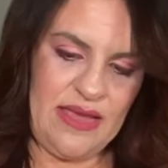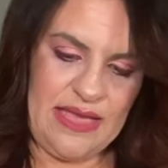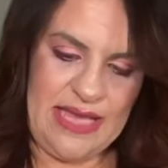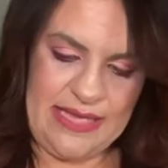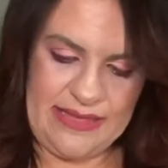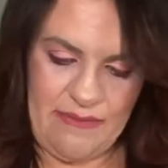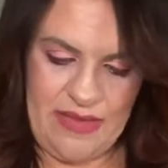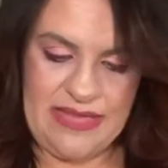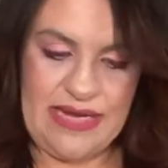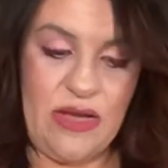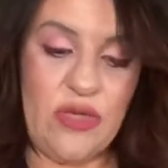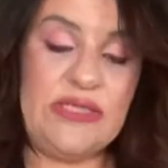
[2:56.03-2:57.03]
Esta vez
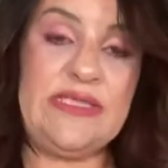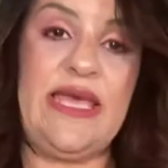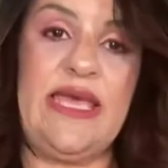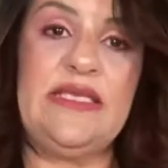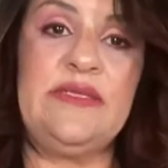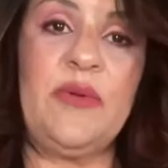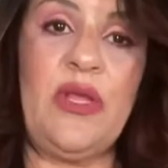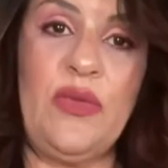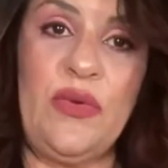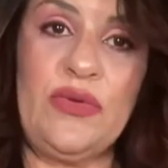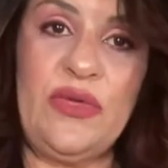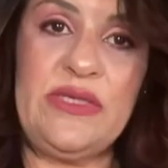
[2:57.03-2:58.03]
trajo seis
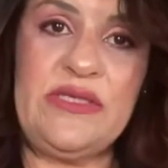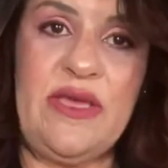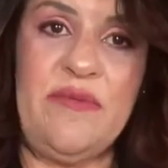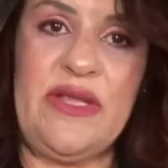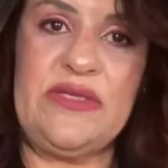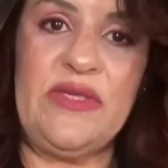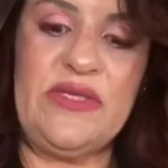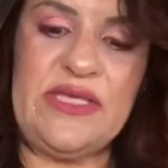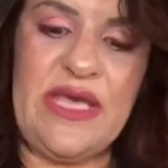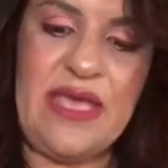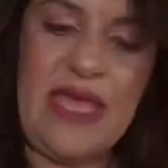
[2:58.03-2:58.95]
productos, siempre son seis.